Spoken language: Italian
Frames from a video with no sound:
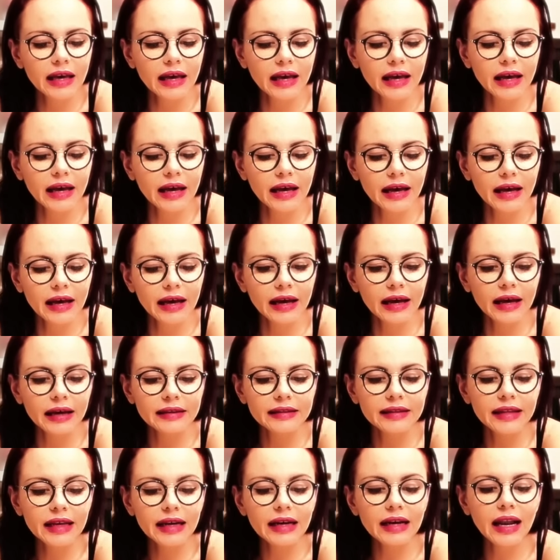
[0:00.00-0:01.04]

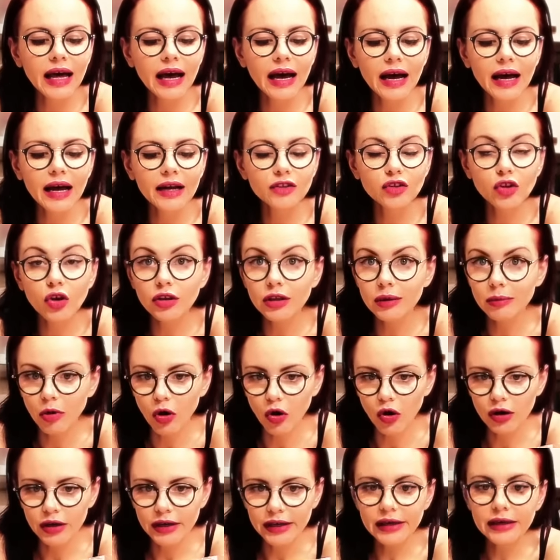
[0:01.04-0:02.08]
eh, della Tony
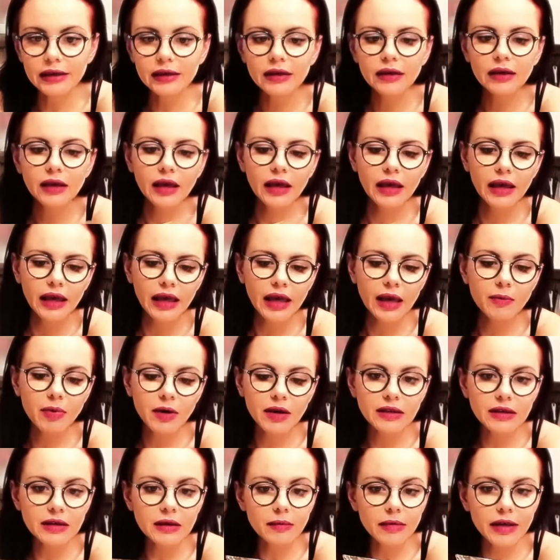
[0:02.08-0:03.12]
Moly e
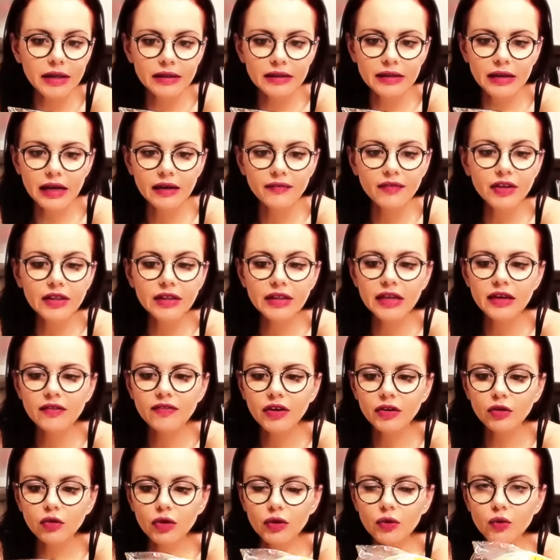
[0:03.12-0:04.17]
praticamente le
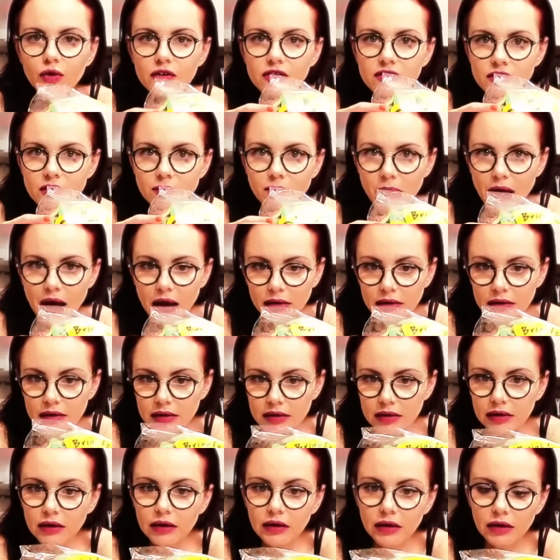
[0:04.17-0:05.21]
vendevano in questi
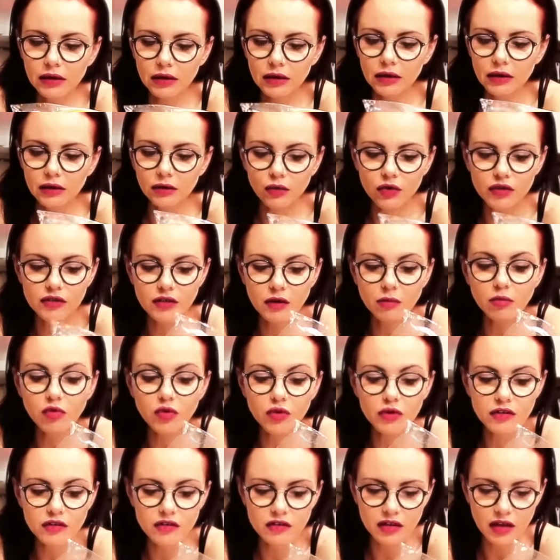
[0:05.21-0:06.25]
pacchi in queste
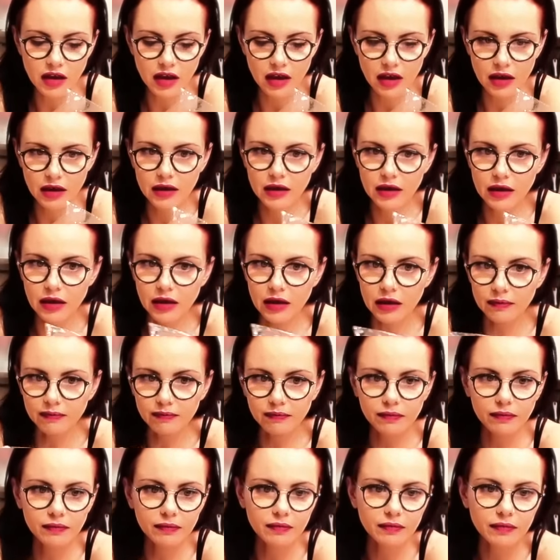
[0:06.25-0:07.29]
buste che
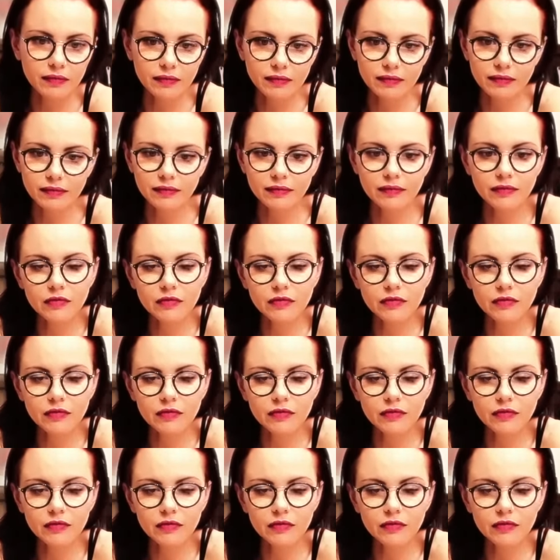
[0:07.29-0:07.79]
mm,